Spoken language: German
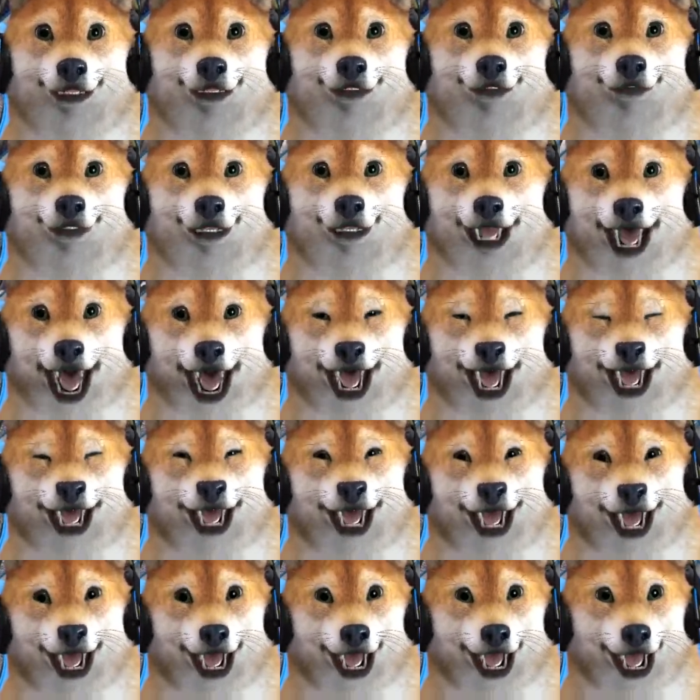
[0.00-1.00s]
Jens
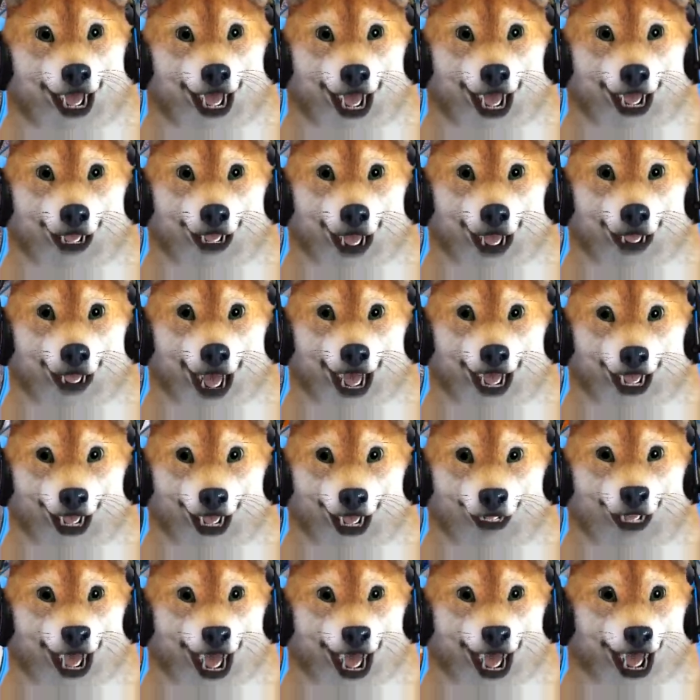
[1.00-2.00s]
ist zurück. Wir fahren jetzt
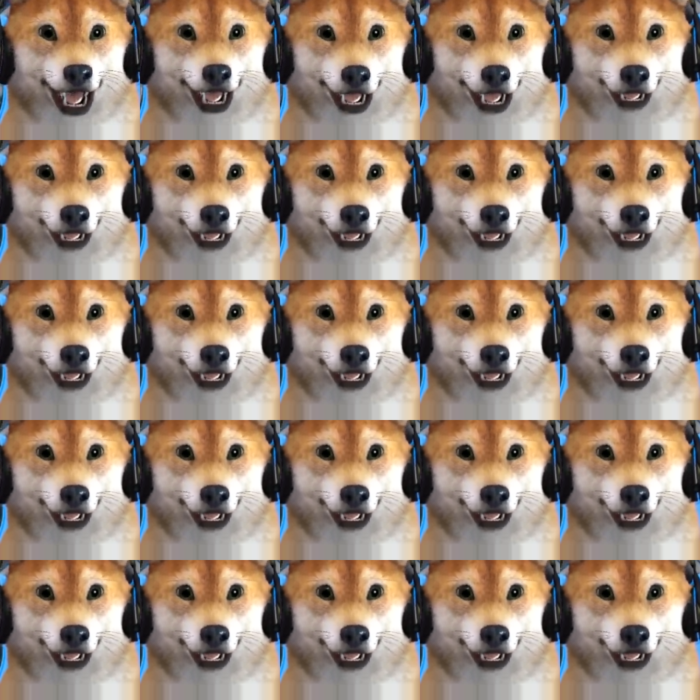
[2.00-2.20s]
weiter.